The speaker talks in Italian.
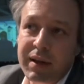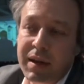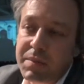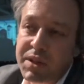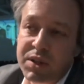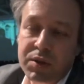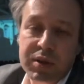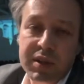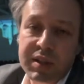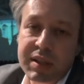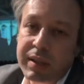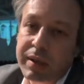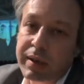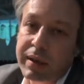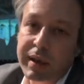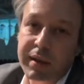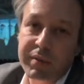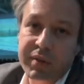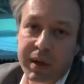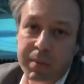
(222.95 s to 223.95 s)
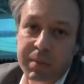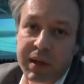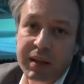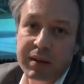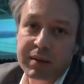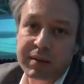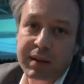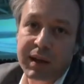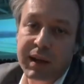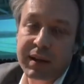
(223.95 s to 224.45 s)
la missione di Sending è
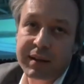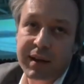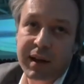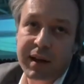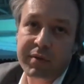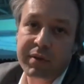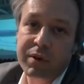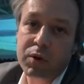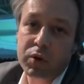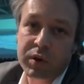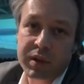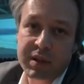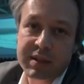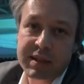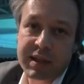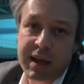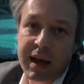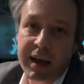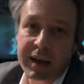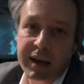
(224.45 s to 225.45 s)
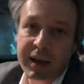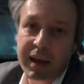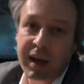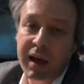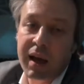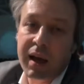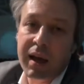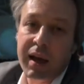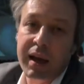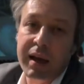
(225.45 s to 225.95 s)
veramente andare a valorizzare
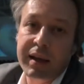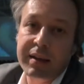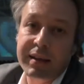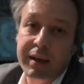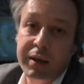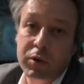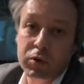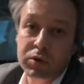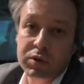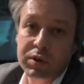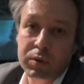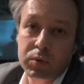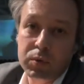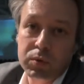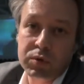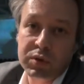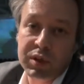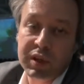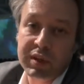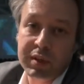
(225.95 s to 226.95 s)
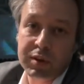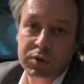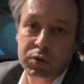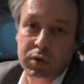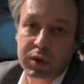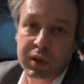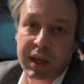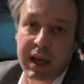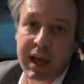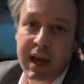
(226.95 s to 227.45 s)
eh, dei contenuti
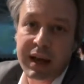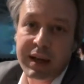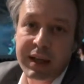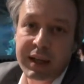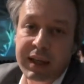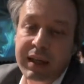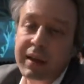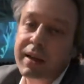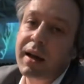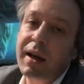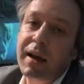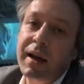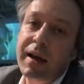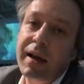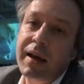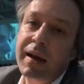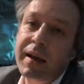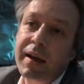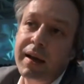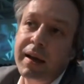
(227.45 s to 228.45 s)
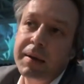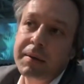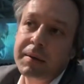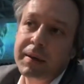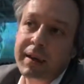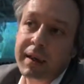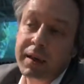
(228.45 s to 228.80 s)
editoriali eh,